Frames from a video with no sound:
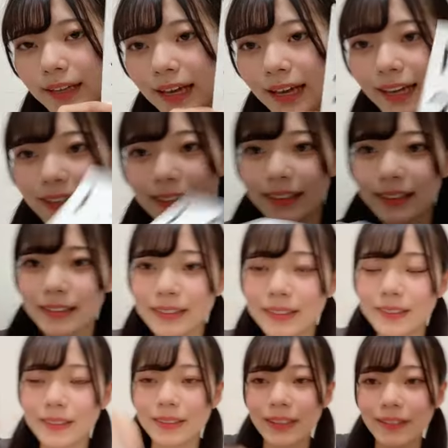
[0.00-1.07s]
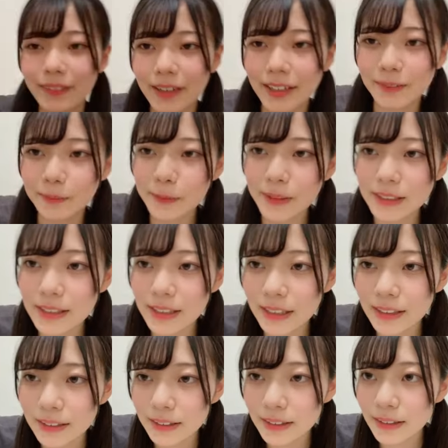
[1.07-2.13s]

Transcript: はいそれでは皆さん